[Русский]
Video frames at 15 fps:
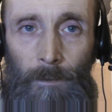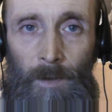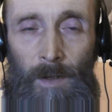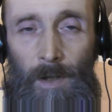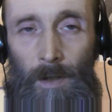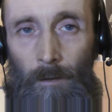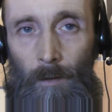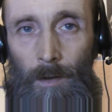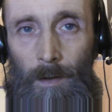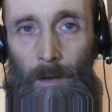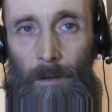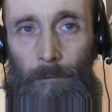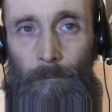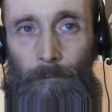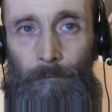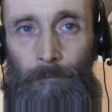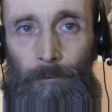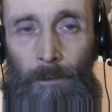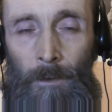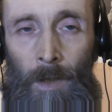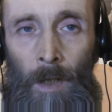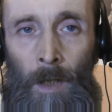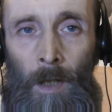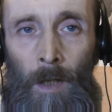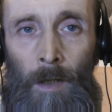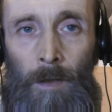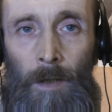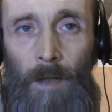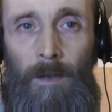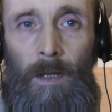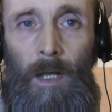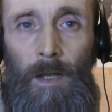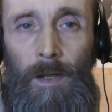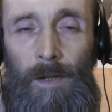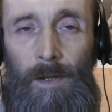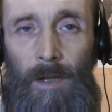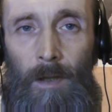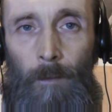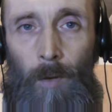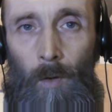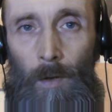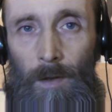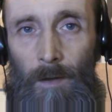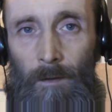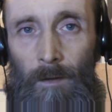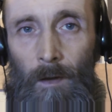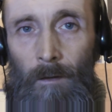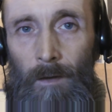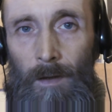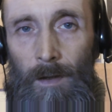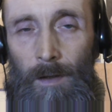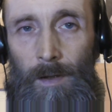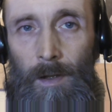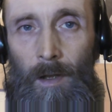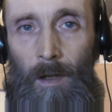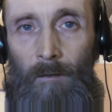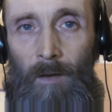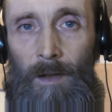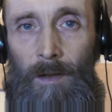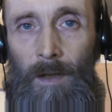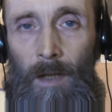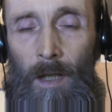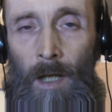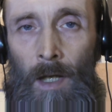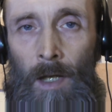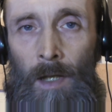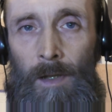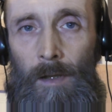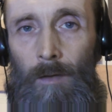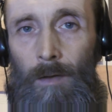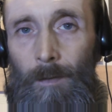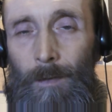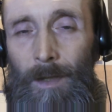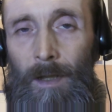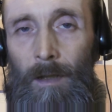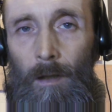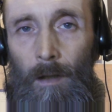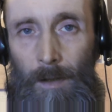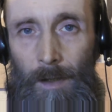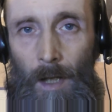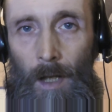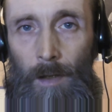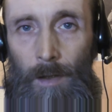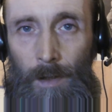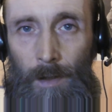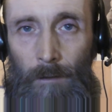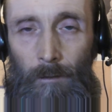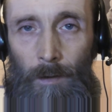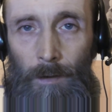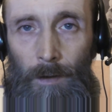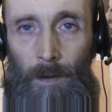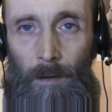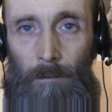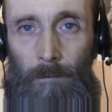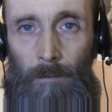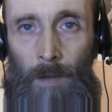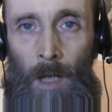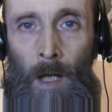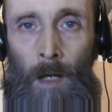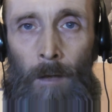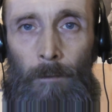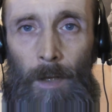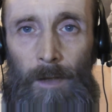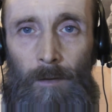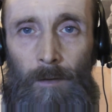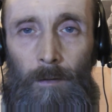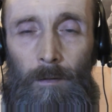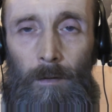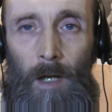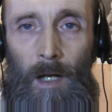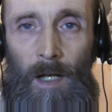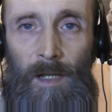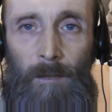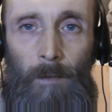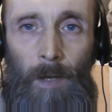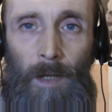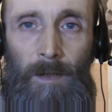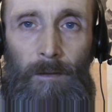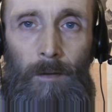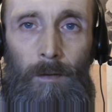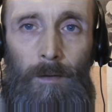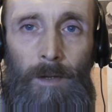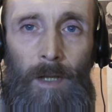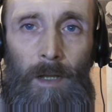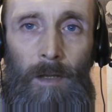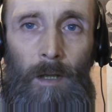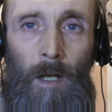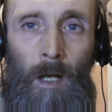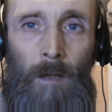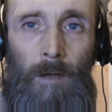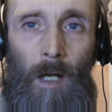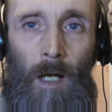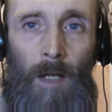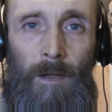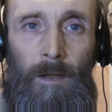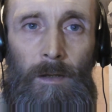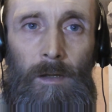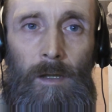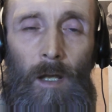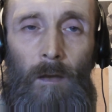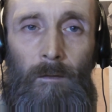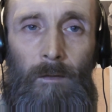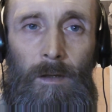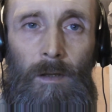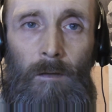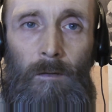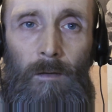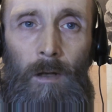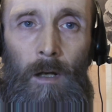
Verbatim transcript: Четвертое. Я категорически против физической войны с людьми за животных, поскольку рассматриваю людей как один из видов